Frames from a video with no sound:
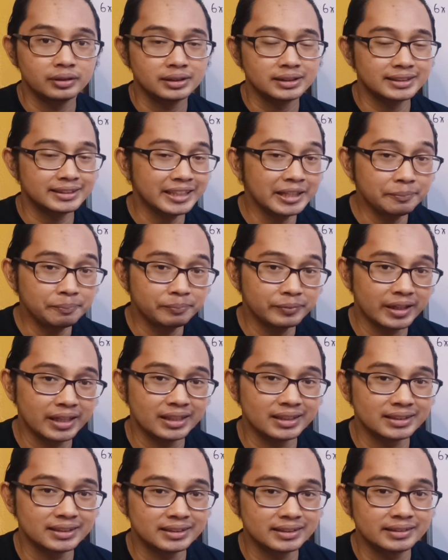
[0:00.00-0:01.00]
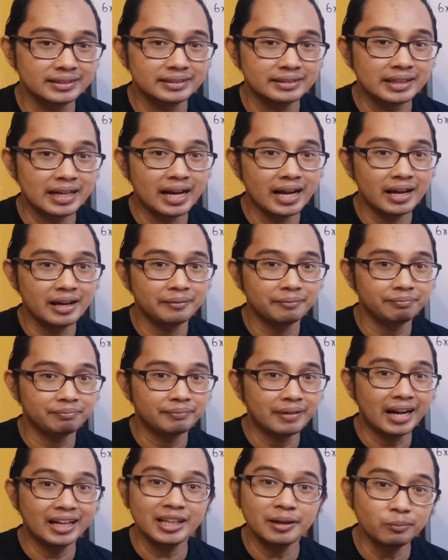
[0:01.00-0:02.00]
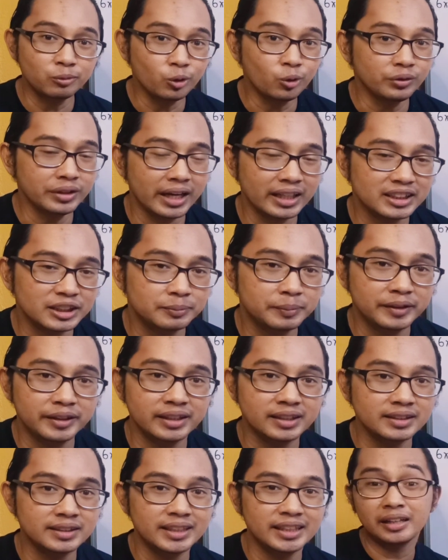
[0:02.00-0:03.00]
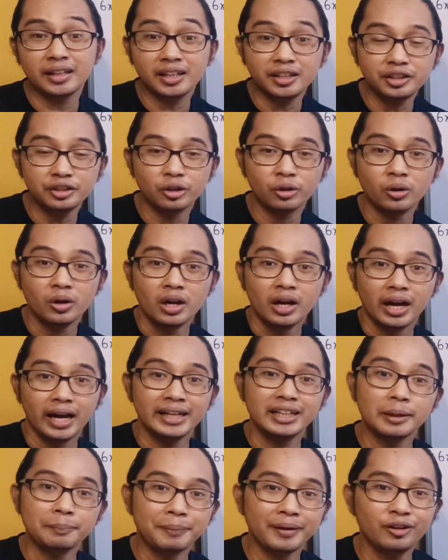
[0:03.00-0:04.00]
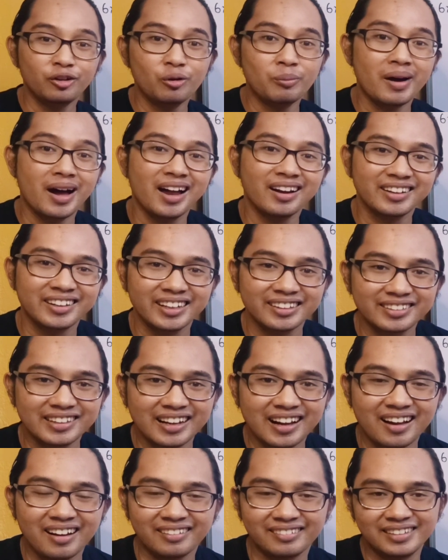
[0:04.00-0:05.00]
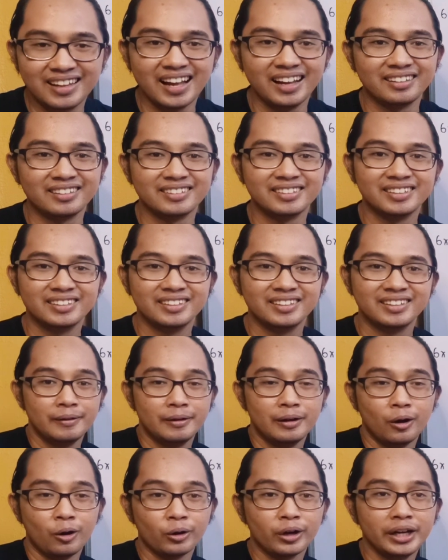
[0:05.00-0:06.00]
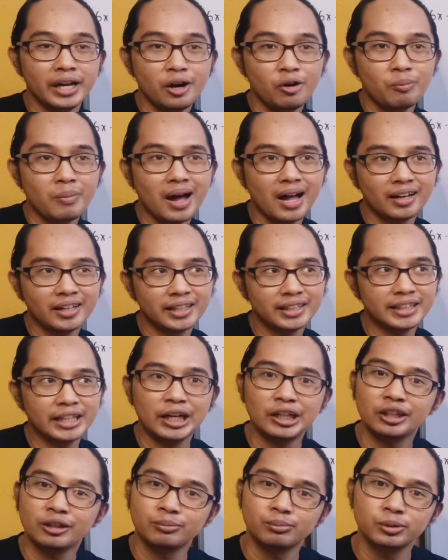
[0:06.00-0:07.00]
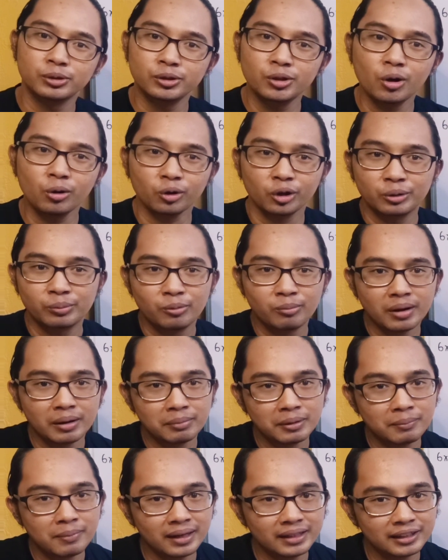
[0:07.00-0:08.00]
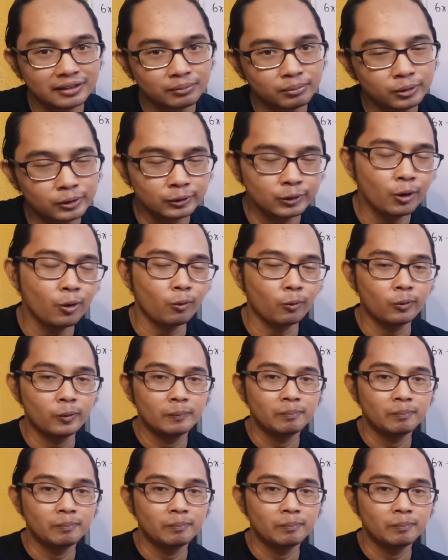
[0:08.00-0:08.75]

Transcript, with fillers: steepness na alam kong na-experience na ninyo ay kapag umaakyat ng hagdan. O kaya umaakyat kayo ng bundok or bumababa ng bundok.